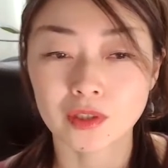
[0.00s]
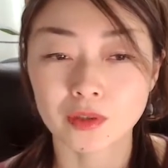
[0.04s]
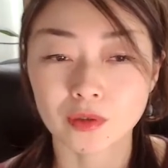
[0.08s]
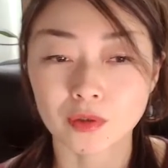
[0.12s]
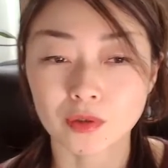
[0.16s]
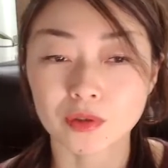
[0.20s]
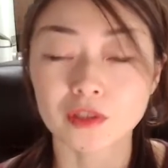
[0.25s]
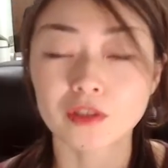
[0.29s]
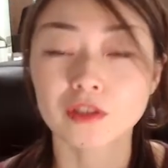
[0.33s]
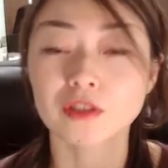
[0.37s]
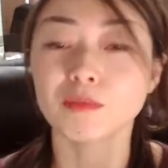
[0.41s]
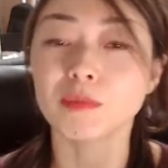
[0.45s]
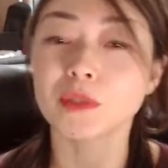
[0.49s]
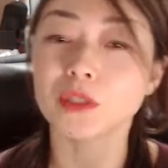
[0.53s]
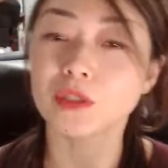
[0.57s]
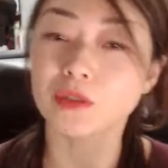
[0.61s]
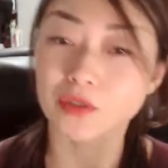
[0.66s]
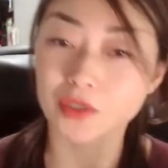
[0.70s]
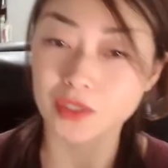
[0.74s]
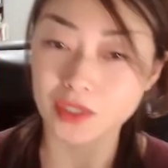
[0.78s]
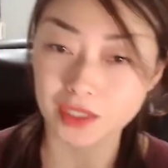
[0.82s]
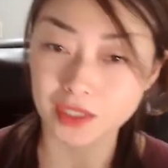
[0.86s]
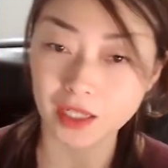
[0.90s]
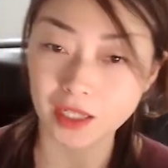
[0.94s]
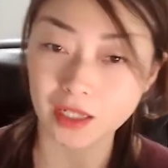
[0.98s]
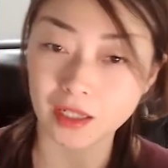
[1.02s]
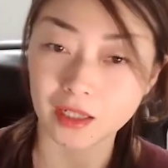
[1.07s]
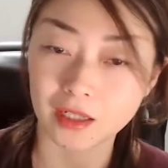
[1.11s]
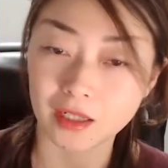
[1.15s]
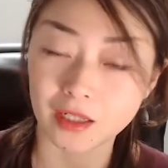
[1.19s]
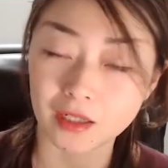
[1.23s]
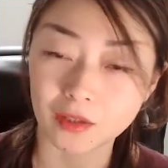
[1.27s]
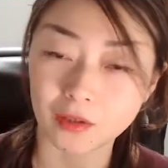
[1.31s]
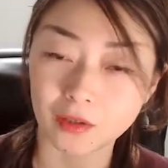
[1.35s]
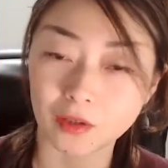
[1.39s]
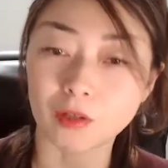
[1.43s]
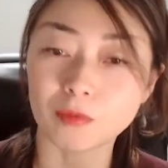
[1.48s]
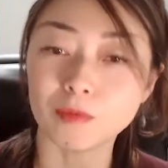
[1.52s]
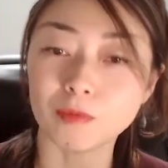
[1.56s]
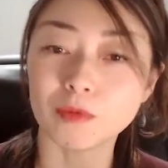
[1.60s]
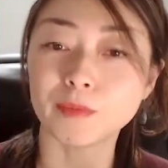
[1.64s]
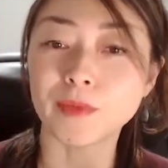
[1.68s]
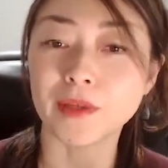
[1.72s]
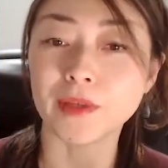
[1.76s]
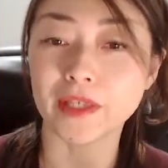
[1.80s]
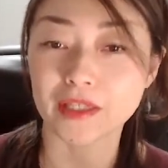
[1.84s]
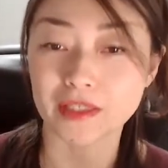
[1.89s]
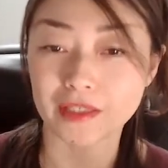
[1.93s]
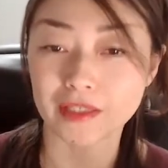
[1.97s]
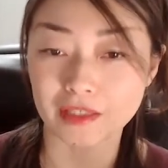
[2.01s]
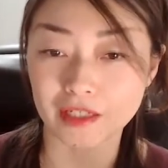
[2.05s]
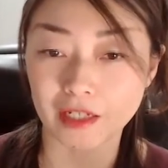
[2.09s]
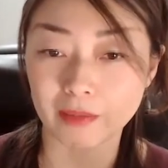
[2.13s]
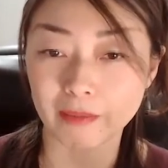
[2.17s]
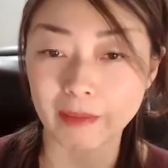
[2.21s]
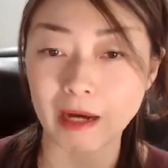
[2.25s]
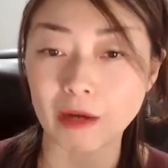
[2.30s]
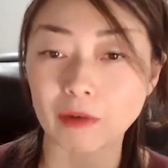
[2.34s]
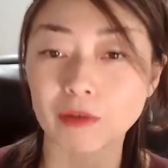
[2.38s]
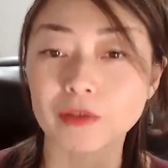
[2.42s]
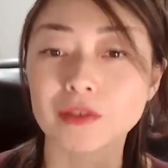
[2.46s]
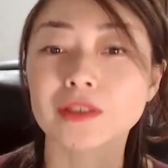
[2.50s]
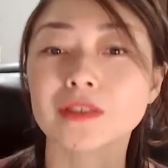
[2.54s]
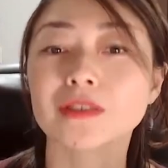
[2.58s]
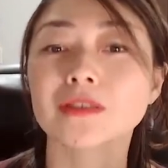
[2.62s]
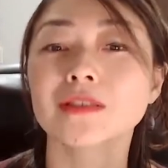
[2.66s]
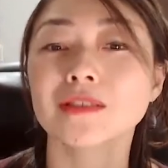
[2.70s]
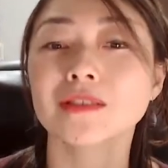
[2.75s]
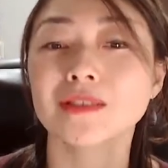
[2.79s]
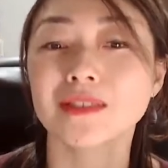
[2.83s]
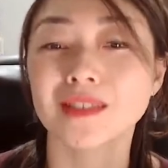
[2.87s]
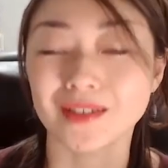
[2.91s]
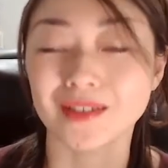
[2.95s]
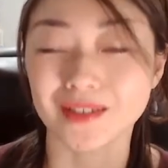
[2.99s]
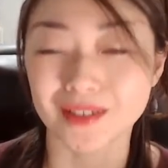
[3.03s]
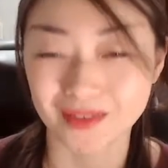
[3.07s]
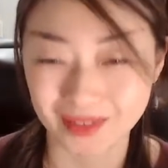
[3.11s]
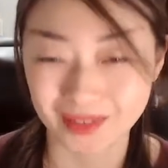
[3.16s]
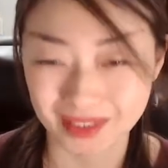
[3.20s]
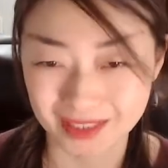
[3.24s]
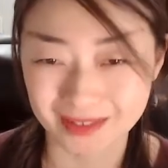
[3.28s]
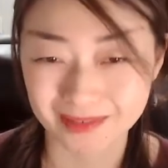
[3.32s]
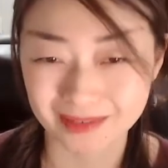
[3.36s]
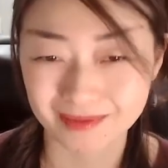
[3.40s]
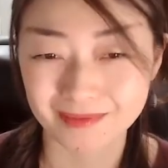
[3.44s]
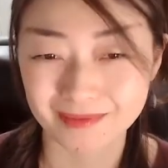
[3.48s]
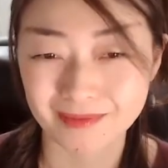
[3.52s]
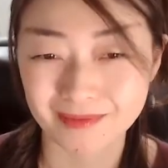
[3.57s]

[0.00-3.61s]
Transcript: 取り組みとしてホームページや場を作っております